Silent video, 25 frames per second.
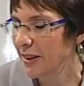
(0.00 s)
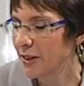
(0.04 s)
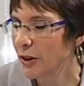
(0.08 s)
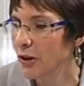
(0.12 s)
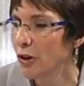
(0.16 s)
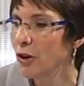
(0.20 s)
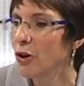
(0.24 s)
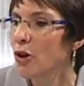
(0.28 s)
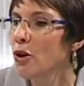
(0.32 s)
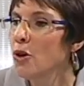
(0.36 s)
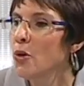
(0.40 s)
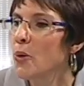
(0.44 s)
Yo
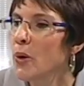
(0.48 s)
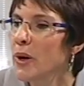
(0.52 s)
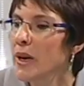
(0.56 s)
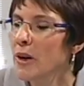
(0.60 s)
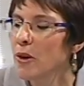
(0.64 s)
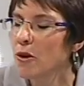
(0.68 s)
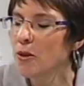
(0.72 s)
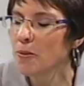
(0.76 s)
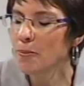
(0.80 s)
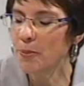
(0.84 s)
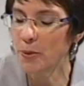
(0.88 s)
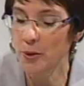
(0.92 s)
digo
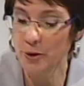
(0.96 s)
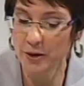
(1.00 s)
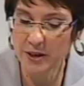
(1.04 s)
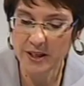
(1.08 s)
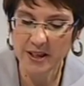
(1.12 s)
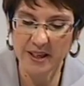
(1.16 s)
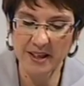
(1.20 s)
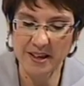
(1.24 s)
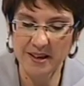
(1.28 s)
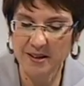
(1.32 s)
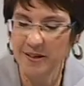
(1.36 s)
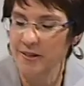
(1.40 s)
luego
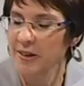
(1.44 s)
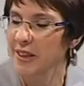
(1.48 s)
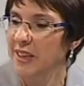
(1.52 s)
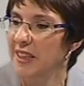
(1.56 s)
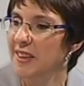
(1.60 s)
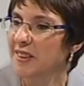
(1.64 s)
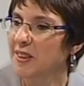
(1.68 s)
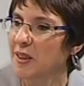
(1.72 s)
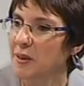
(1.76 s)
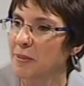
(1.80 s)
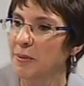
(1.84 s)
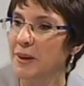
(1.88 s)
porque
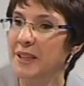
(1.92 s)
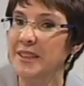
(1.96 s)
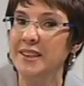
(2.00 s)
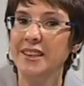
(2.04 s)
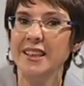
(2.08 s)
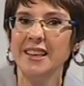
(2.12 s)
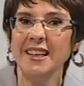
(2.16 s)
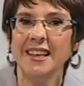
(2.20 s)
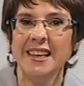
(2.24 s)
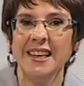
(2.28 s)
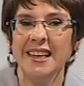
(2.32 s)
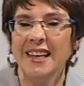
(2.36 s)

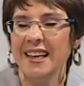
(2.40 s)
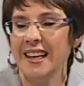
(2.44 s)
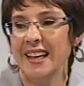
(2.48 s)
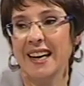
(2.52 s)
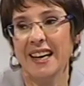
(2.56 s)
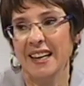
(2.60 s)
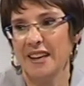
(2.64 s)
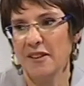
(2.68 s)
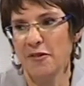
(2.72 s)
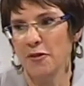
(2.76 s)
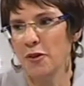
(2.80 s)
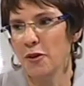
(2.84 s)
evidentemente
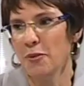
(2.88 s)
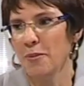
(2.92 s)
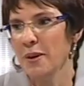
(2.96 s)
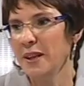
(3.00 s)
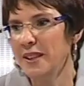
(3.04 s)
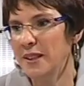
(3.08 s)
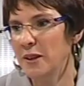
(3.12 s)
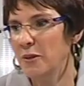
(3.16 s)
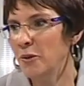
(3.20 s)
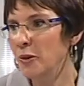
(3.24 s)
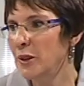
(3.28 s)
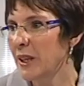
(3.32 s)
la
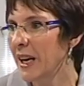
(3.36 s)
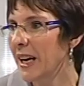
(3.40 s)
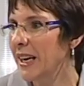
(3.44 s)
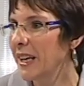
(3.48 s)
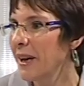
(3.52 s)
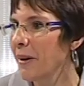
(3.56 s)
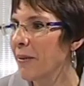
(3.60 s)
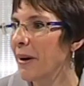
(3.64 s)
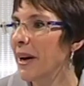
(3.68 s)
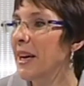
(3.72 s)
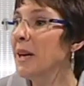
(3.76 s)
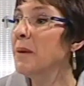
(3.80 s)
reforma
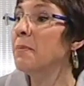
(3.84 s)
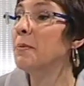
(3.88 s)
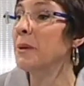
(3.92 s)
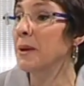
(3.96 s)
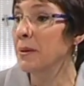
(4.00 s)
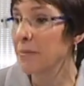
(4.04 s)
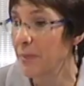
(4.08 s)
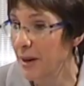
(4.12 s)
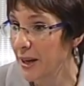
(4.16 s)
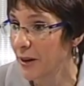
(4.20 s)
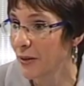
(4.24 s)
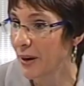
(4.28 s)
tributaria va a ir
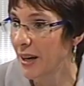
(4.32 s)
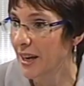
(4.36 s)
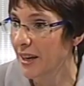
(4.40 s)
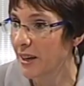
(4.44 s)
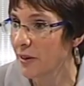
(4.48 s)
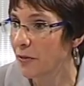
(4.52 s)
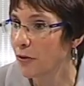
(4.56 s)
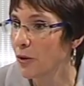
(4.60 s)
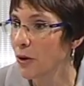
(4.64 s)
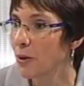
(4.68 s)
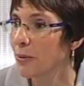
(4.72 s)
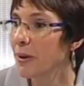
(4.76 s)
primero a la
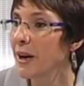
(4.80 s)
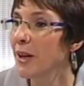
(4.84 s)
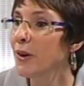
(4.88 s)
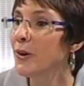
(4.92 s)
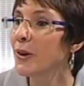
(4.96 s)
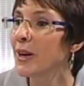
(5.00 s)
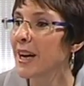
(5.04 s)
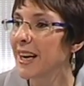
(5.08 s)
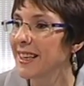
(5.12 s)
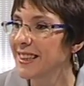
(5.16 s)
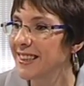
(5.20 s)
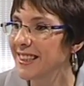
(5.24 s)
reforma
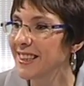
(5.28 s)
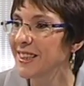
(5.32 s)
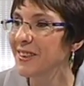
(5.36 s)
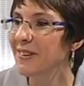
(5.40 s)
educativa.